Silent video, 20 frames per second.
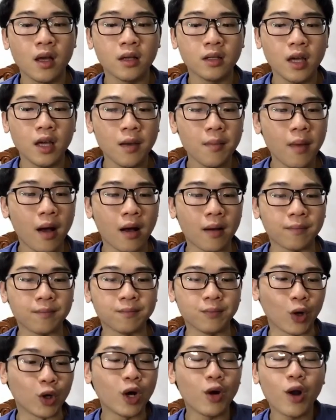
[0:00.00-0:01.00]
Khi mà
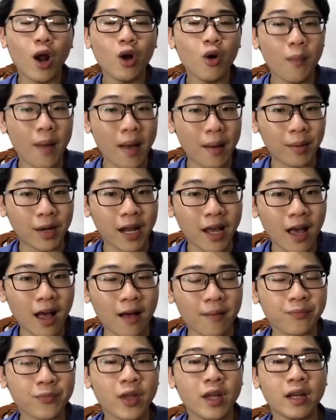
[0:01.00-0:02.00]
mượn câu đó của mẹ mình đi ha,
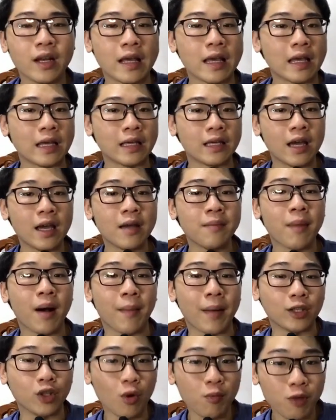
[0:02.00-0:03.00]
thì khi mà
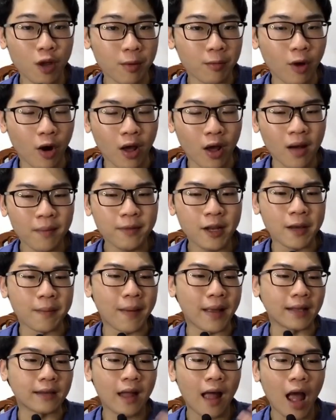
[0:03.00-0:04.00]
bạn tốt nghiệp rồi á thì
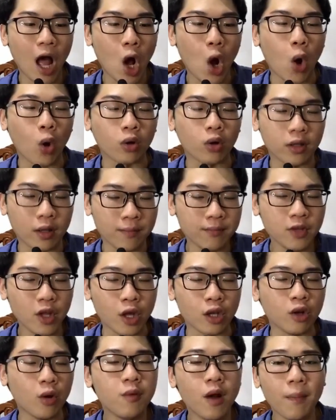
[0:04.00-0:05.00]
bạn tha hồ kiếm
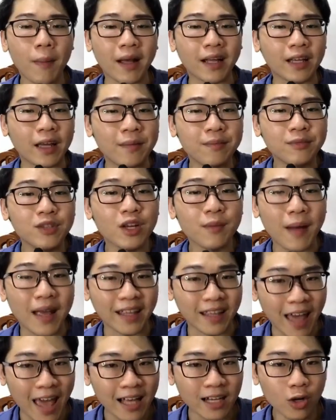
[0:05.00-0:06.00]
tiền lúc đó bạn kiếm tới bạn
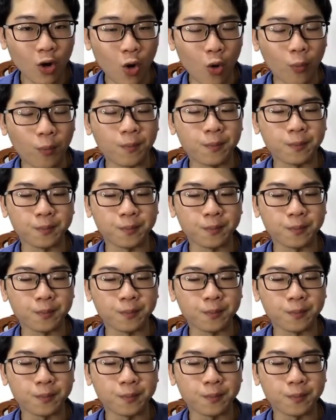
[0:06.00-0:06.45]
ngán luôn.